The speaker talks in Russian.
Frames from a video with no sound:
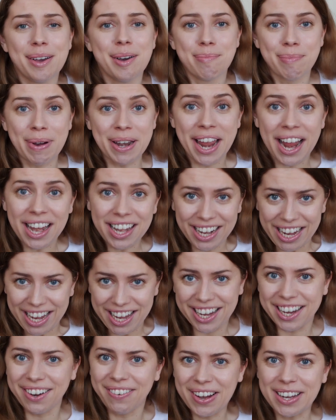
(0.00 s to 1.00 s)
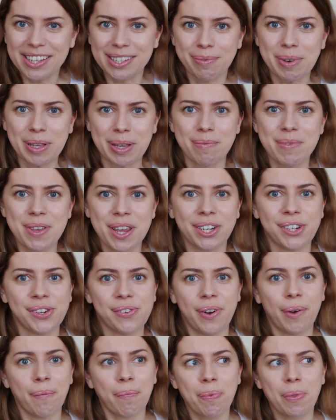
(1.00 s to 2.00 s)
банально, и говорить об этом
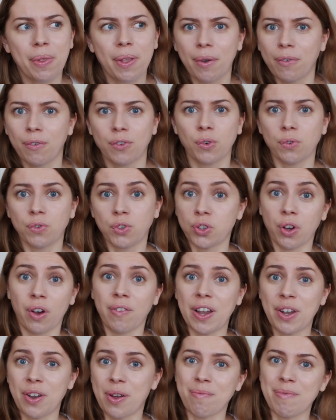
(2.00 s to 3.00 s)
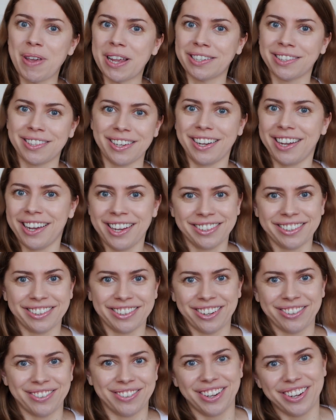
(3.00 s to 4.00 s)
нечего. Все в одном месте, это
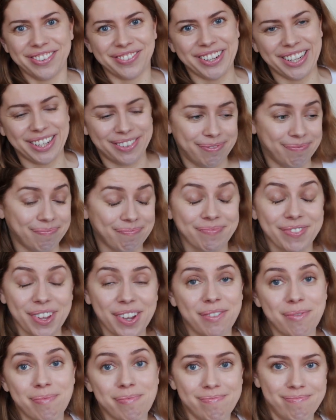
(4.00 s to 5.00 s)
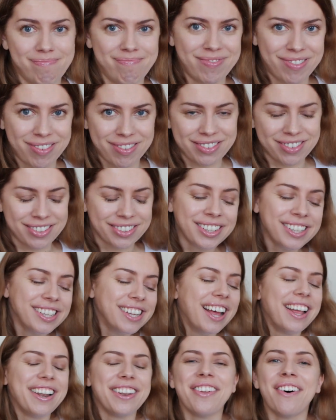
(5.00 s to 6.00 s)
так удобно.
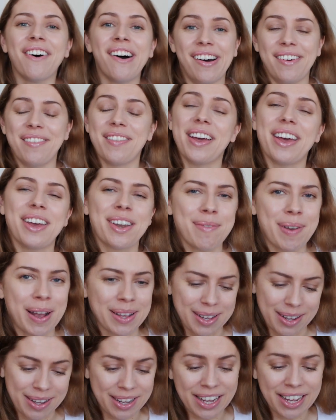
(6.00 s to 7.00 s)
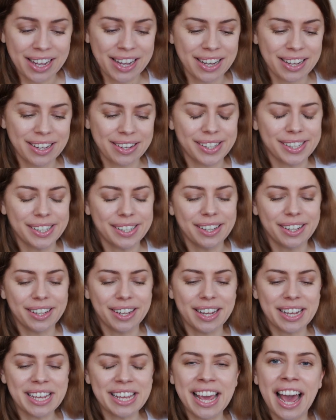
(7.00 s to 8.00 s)
Но, ребята,
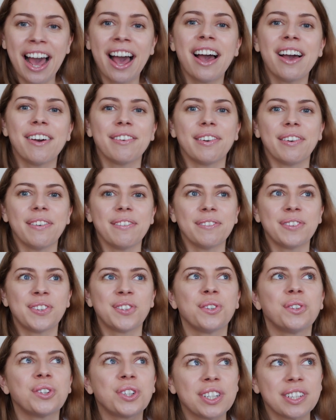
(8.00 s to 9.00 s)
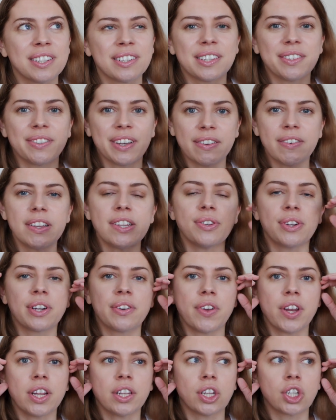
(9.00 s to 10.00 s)
я всю жизнь в своих видео
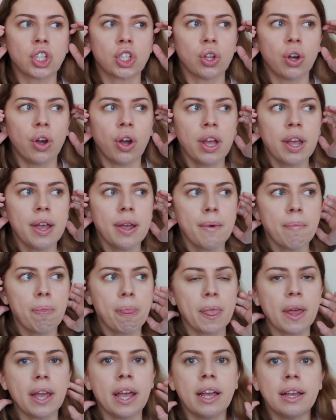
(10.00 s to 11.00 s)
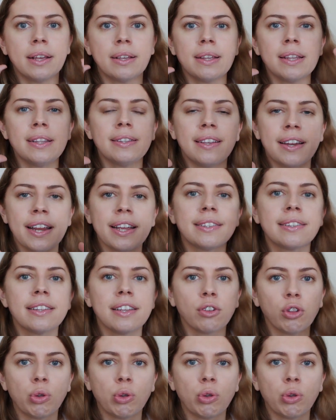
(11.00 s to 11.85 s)
говорила, что э, интересные и